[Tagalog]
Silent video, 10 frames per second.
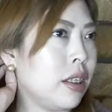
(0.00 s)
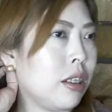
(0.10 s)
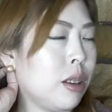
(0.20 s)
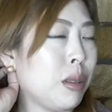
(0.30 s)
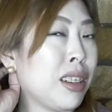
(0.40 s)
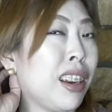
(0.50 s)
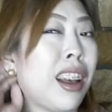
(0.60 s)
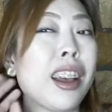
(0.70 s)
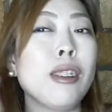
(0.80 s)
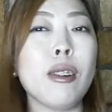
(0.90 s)
So, diba? So,
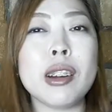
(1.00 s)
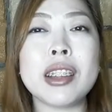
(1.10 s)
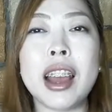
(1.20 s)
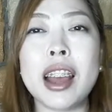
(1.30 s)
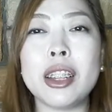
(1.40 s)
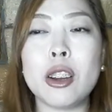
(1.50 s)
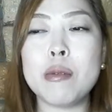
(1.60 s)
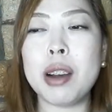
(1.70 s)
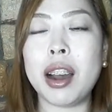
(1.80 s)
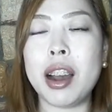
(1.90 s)
nakakaloka si ate ko
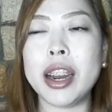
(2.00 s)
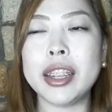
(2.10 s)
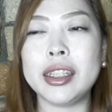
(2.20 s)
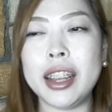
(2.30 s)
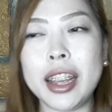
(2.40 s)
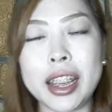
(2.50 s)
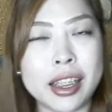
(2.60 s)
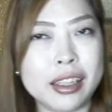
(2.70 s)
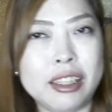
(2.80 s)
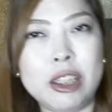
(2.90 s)
makaarte.
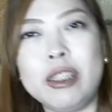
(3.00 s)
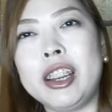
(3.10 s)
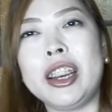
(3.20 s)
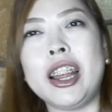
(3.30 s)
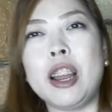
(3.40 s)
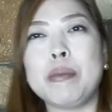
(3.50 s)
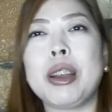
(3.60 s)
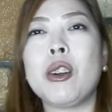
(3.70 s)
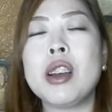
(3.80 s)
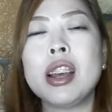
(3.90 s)
Hindi ko na rin alam.
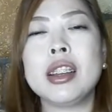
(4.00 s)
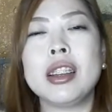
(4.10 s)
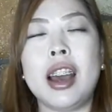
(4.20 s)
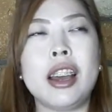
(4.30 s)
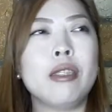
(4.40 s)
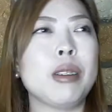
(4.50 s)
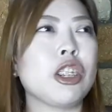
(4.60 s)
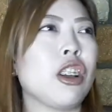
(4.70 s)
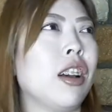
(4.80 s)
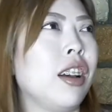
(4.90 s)
Pero, ano ba
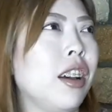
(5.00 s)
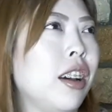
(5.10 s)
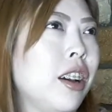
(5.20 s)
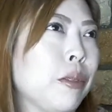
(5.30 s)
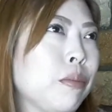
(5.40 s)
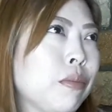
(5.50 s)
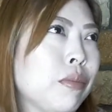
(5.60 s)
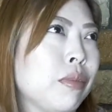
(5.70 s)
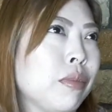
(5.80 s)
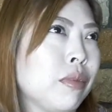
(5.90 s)
siya? Ah,
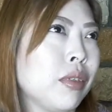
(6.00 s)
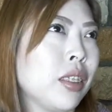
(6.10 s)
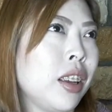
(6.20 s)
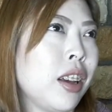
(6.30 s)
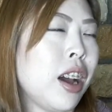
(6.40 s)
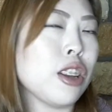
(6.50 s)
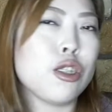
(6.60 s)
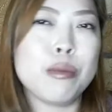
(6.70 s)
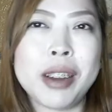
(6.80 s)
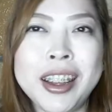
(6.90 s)

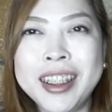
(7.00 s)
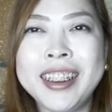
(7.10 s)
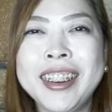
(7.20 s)
Ajuma. Ah,